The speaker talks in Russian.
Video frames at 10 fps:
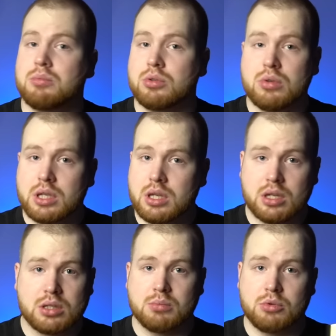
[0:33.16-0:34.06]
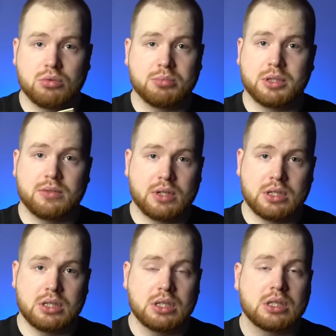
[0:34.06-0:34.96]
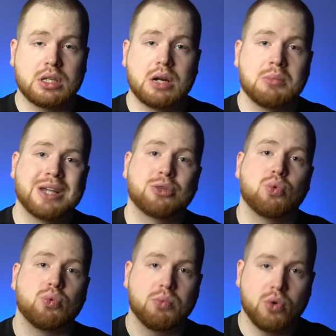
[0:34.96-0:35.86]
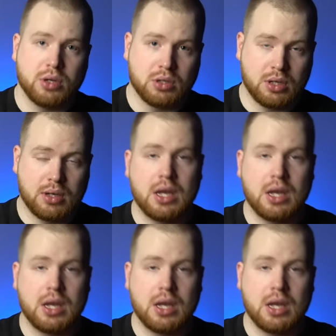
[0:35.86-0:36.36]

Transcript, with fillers: многие это могут подтвердить, этот аромат убойный.